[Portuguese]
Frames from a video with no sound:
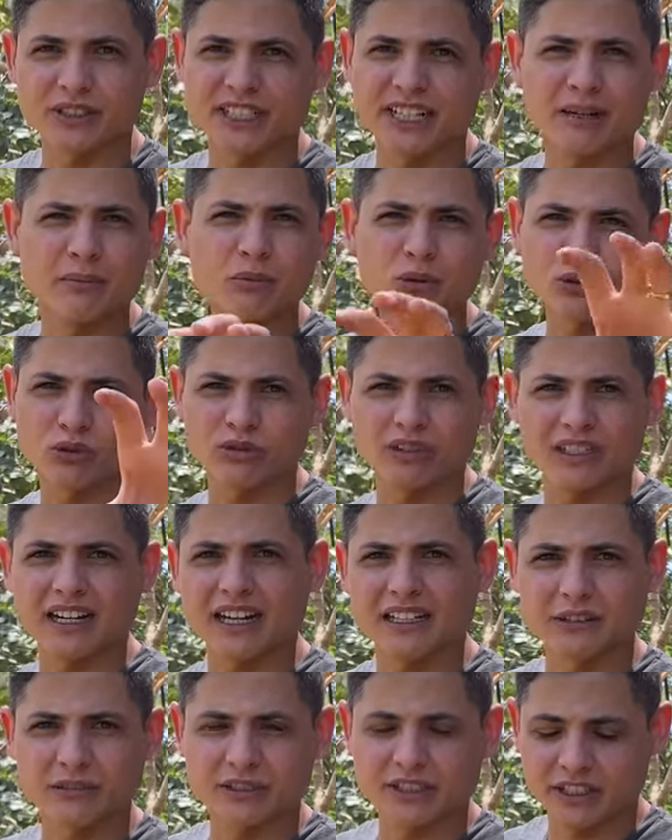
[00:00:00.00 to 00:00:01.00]
já era muito
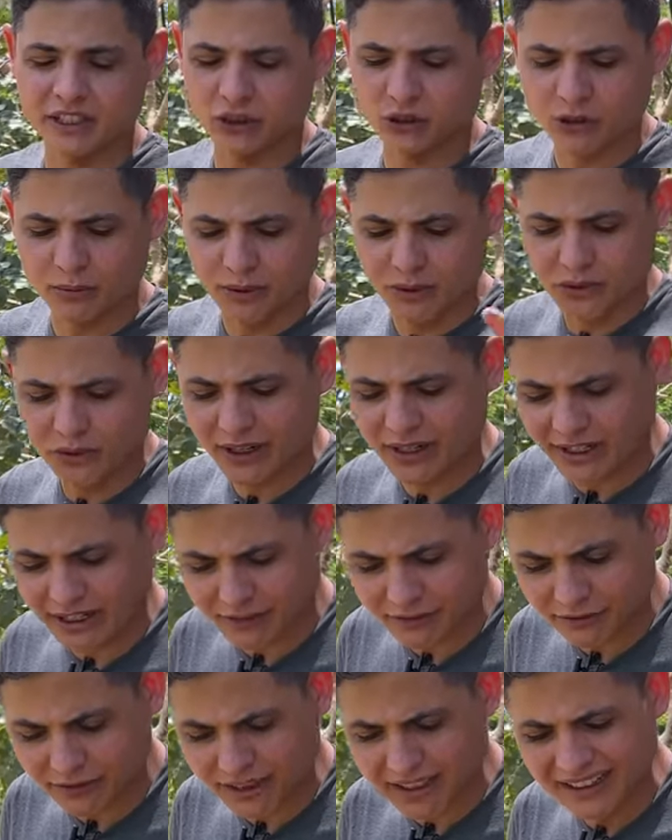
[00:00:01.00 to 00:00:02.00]
tarde quando a gente começou a
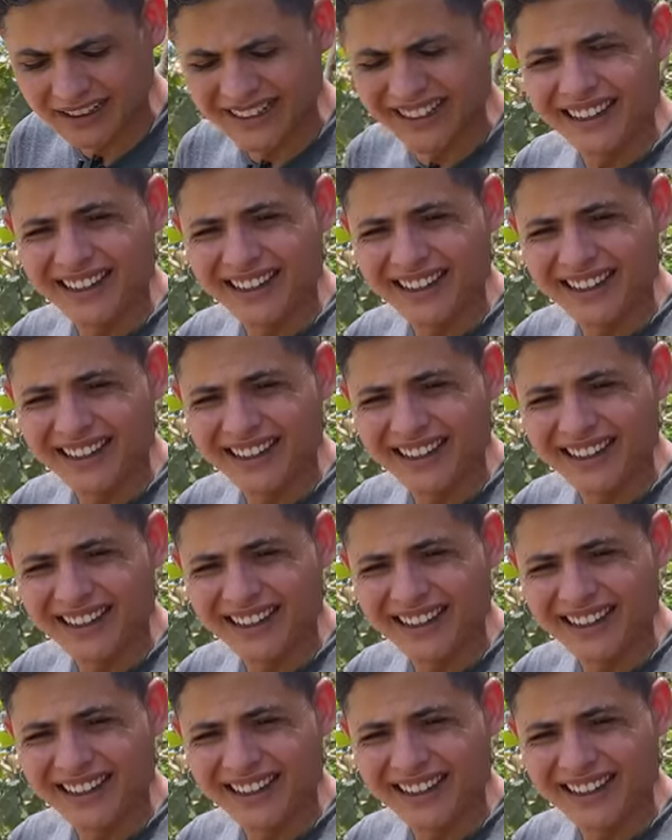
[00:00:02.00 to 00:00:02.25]
gravar,